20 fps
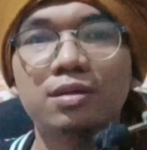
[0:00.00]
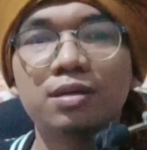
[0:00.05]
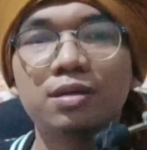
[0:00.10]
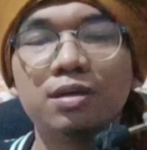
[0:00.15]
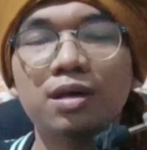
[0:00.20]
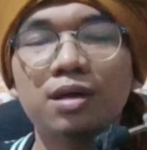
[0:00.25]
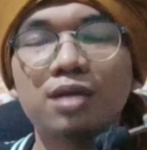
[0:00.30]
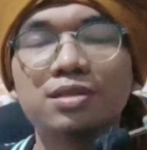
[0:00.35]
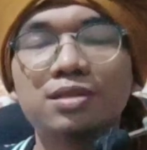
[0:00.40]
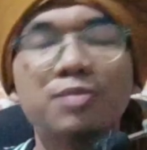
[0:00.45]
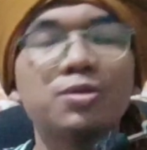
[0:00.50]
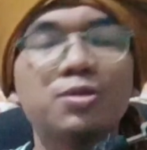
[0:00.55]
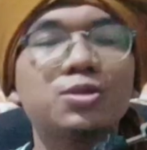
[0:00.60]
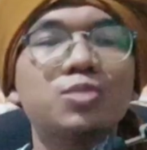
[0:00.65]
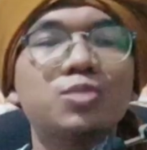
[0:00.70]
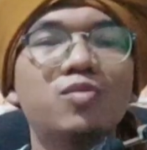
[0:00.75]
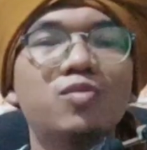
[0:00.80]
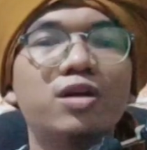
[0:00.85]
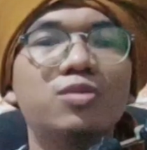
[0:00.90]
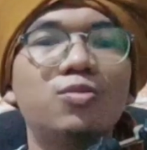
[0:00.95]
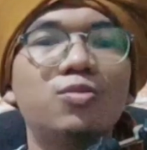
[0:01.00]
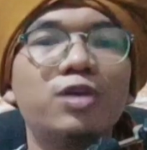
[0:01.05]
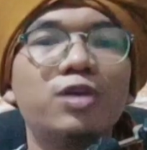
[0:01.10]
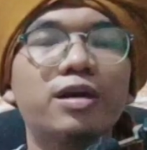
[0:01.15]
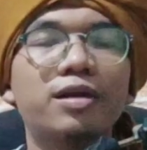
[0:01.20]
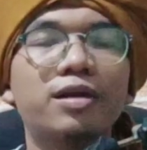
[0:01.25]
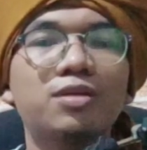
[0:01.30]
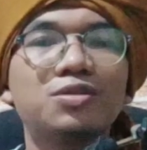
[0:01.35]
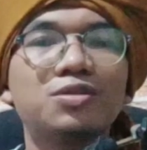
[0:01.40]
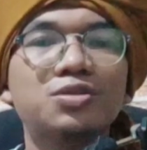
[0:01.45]
Azabiku semua yang
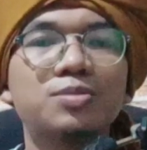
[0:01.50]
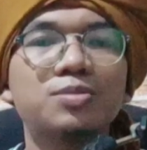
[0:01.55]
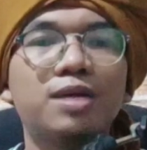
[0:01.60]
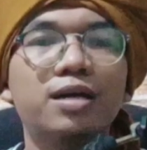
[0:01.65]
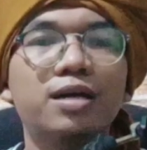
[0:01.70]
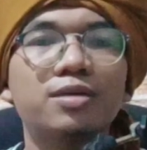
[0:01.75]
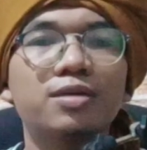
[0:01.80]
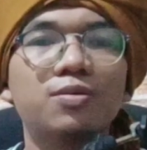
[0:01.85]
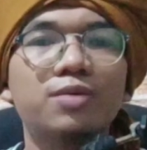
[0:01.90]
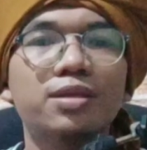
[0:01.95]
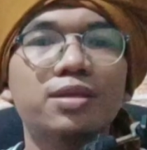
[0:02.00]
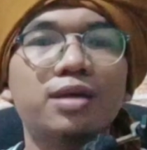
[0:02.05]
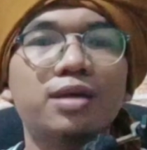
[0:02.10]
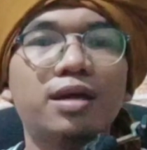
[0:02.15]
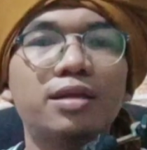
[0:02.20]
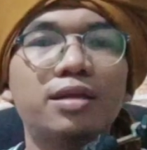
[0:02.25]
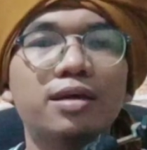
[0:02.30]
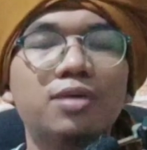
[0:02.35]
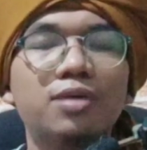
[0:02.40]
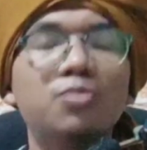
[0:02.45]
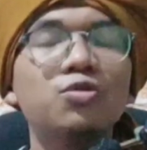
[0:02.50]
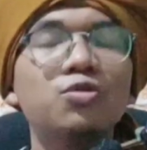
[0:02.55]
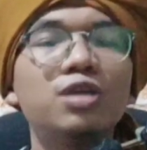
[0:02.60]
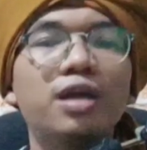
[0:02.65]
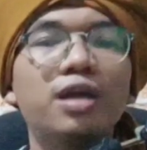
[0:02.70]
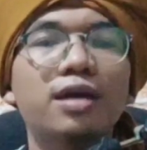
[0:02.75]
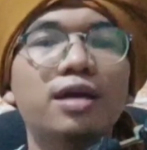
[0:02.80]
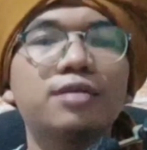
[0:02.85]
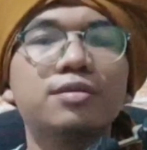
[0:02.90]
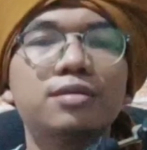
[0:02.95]
dimuliakan Allah Subhanahu wa taala.
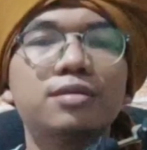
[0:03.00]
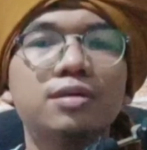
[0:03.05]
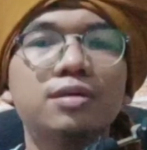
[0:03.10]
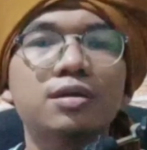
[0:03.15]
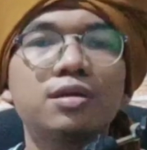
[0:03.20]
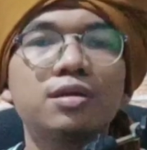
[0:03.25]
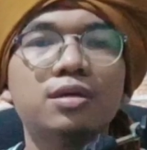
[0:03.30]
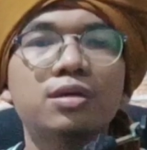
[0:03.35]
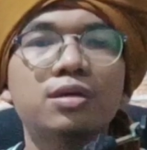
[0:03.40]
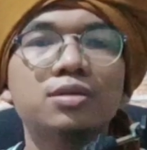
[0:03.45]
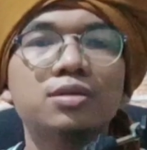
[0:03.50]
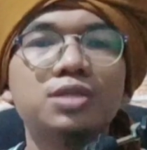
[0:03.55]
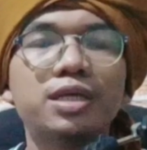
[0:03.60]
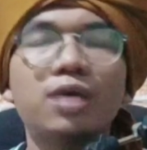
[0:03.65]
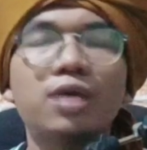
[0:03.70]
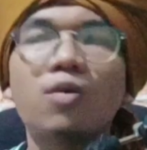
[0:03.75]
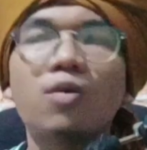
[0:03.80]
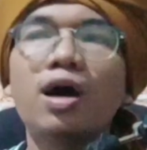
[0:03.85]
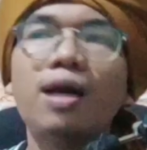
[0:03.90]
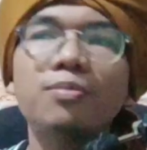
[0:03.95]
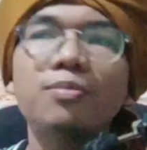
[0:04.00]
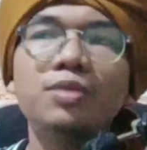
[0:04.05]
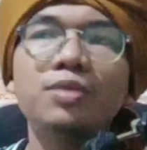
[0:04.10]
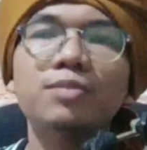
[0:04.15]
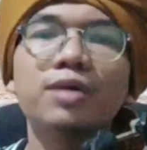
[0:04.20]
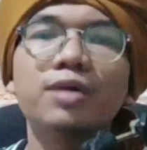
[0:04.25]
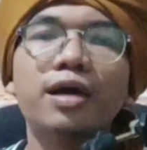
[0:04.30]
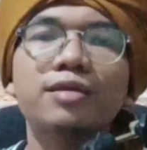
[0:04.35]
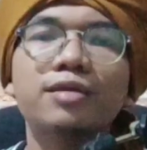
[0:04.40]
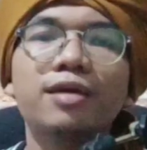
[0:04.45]
Kemudian, jika
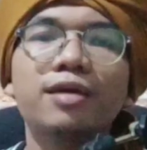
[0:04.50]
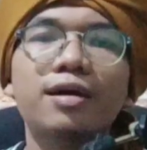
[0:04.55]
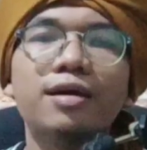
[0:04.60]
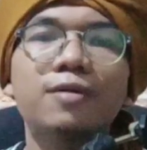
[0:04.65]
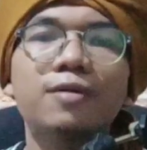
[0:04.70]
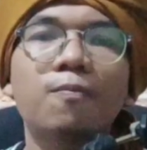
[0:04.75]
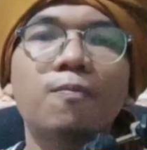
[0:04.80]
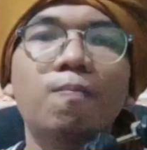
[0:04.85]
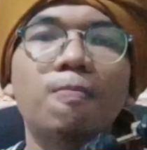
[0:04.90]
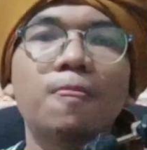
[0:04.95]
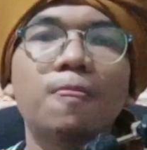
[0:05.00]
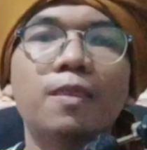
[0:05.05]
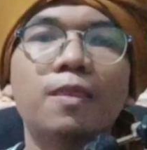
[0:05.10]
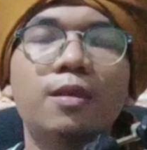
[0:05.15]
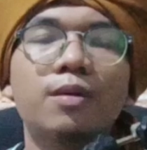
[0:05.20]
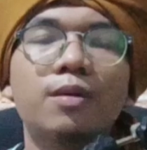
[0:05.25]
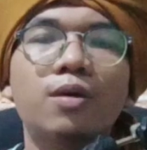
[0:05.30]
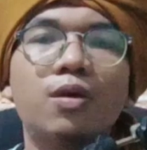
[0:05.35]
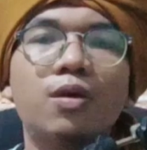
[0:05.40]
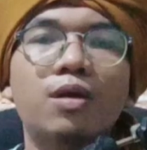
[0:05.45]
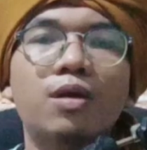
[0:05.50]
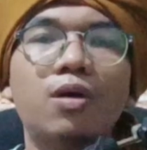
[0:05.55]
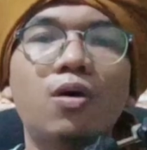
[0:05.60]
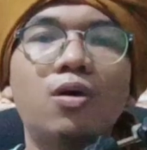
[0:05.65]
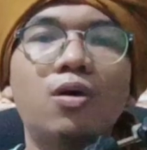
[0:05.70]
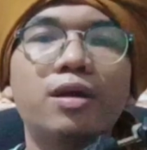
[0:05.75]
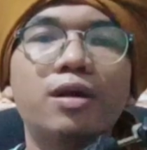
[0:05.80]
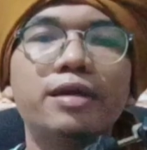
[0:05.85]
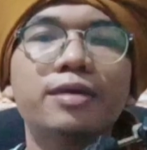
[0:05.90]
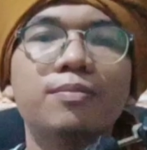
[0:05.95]
Wahabi mengatakan
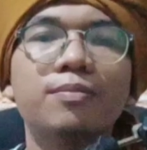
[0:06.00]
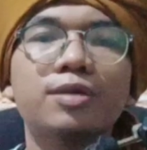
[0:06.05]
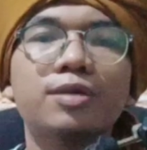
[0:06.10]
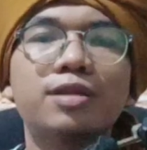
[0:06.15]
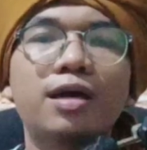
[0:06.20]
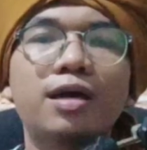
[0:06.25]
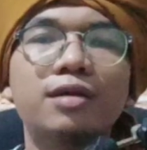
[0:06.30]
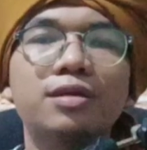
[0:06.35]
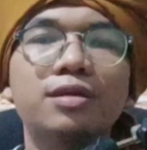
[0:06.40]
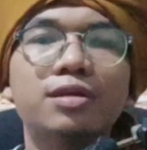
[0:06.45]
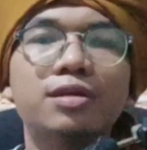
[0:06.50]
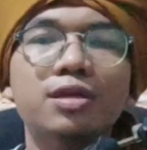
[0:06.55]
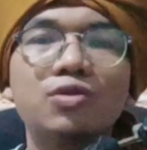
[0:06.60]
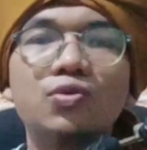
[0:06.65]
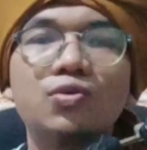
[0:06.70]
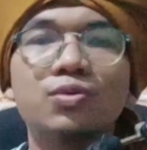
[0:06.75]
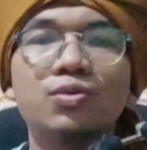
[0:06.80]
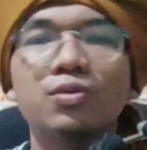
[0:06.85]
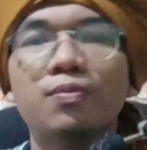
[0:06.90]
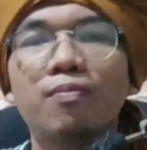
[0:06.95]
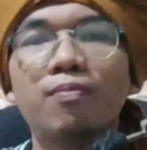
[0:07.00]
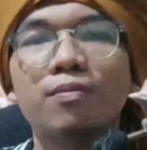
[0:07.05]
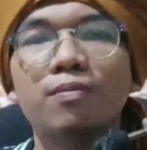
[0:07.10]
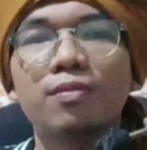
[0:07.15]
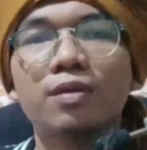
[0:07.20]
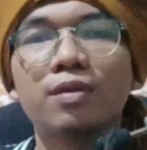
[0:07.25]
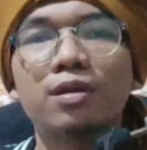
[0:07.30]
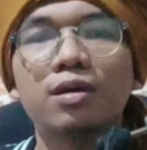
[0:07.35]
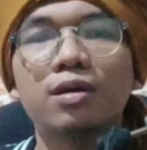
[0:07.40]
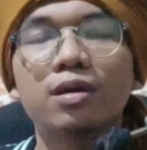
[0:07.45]
orang-orang yang bertaklid itu
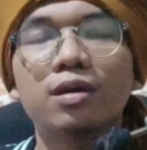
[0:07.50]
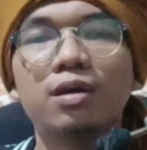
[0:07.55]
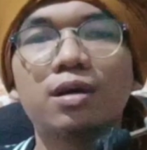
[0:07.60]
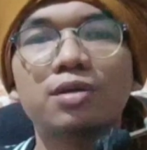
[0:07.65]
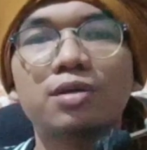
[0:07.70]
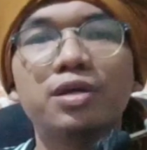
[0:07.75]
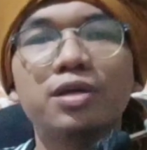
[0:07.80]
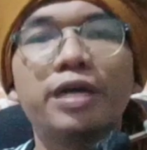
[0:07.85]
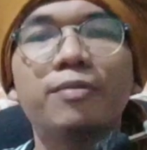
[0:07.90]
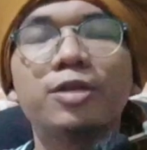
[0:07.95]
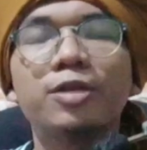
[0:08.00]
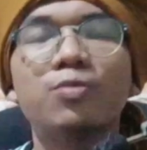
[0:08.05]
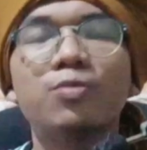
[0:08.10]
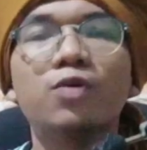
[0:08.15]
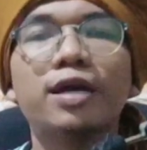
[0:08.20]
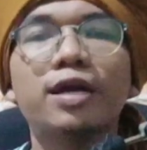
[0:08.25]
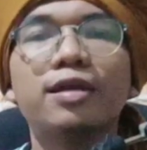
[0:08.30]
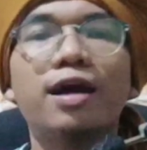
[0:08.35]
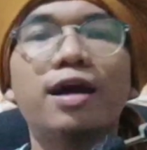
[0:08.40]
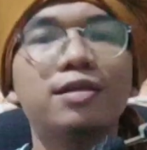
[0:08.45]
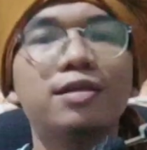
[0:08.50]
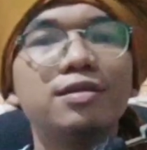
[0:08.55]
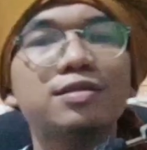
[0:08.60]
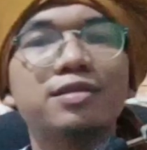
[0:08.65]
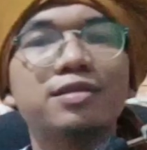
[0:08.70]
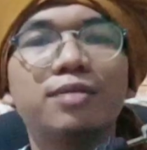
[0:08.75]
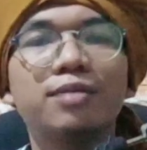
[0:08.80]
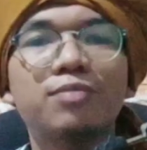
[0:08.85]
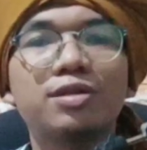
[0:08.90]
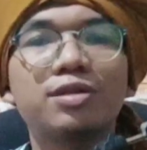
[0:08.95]
ketika menemukan
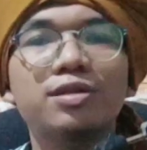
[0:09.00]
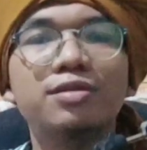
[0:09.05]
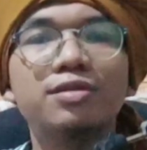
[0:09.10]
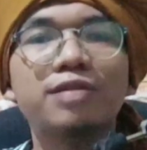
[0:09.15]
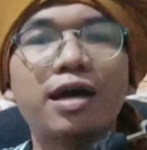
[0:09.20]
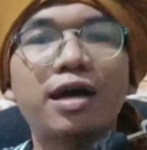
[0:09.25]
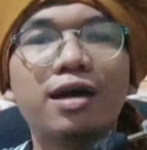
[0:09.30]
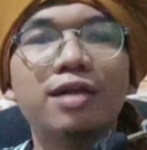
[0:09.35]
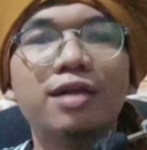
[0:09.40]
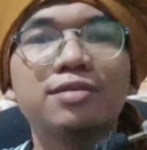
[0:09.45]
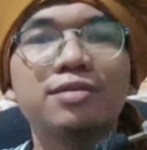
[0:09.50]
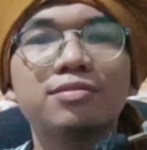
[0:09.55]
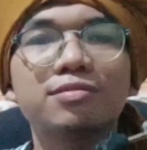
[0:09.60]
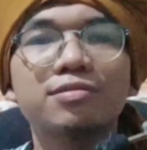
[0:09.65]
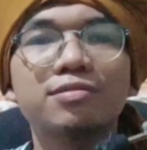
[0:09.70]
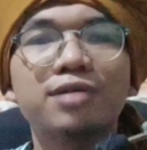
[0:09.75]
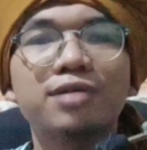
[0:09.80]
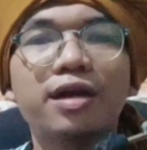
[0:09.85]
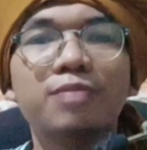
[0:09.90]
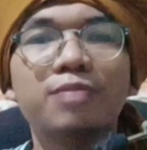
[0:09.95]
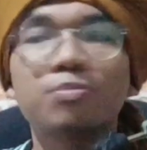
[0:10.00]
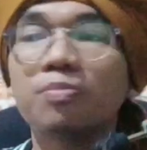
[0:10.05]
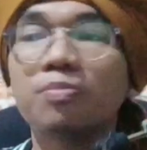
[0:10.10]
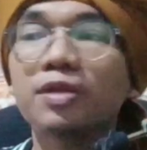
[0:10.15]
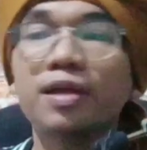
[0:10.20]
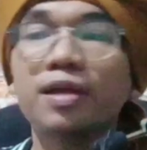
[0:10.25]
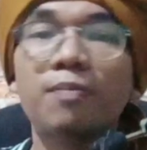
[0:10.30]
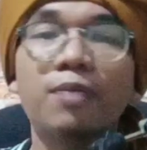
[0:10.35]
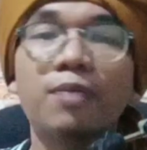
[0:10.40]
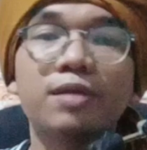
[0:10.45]
hadis yang bertentangan dengan
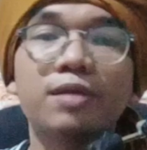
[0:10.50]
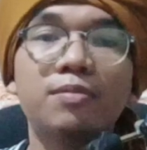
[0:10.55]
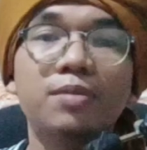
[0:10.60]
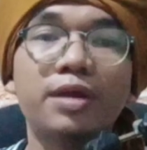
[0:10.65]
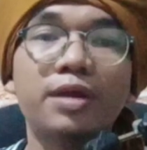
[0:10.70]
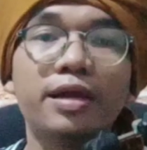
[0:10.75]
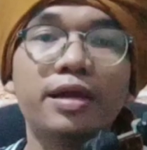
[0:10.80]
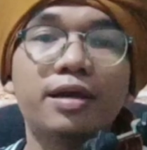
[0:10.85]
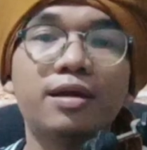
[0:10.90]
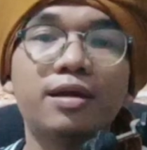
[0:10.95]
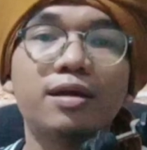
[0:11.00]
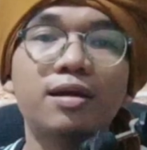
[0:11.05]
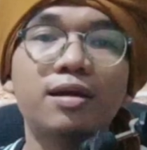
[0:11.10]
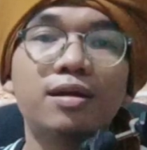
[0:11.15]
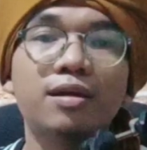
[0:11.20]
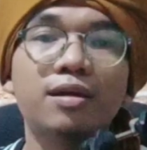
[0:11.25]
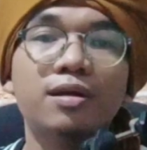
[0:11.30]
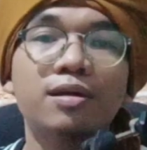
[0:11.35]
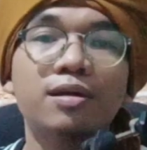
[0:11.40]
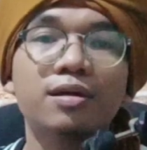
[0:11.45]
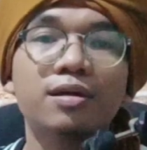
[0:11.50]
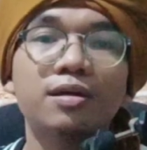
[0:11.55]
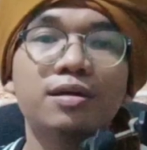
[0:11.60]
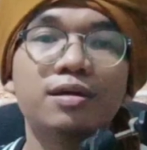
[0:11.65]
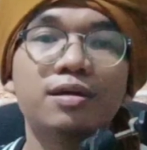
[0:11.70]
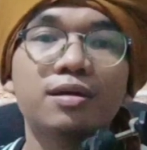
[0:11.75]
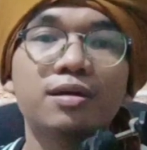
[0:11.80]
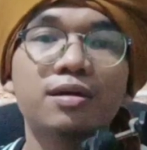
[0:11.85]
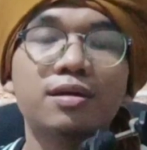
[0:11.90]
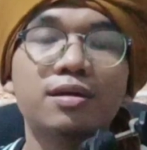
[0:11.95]
pendapat mereka
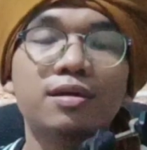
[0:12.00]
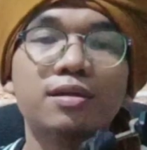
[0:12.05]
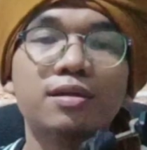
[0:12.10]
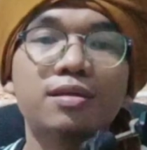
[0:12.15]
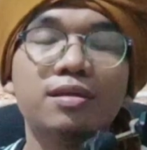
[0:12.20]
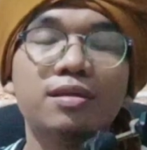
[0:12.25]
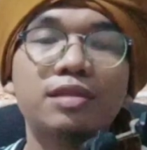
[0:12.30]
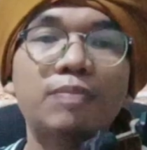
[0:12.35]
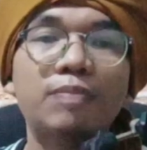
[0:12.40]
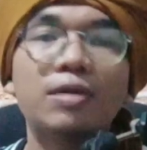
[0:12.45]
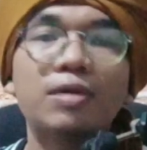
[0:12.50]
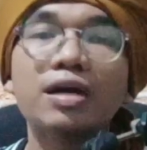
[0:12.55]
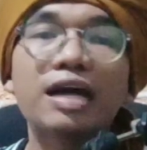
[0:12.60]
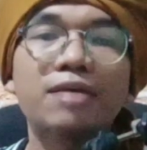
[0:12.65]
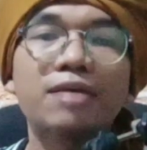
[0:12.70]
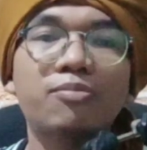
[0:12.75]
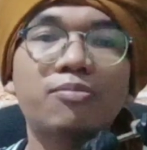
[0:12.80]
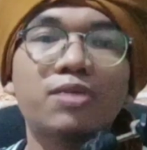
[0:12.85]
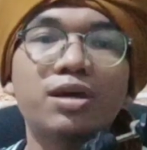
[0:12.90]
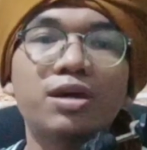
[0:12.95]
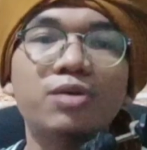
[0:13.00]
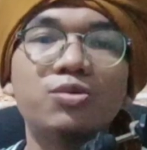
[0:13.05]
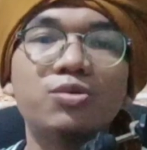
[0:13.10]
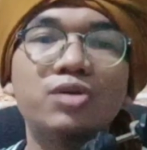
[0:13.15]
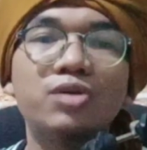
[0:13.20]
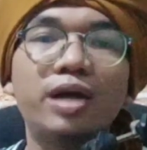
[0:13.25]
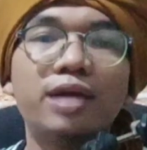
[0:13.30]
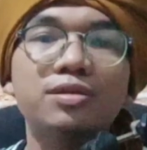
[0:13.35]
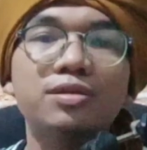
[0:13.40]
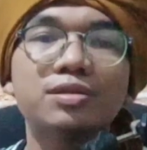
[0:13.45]
tetap enggan
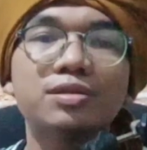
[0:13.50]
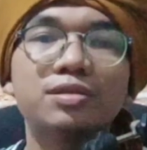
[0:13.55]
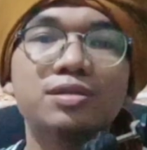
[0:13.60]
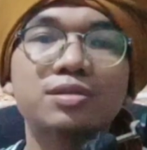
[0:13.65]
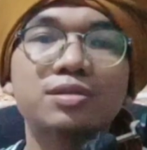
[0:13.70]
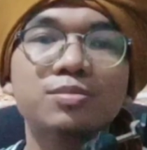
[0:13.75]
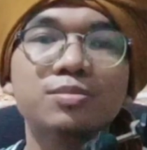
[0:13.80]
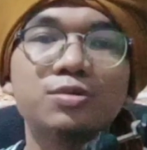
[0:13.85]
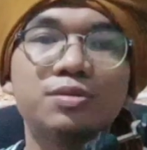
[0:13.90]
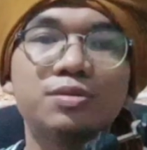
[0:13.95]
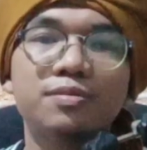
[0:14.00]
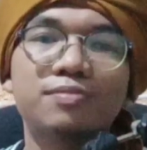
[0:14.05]
mengikuti hadis tersebut.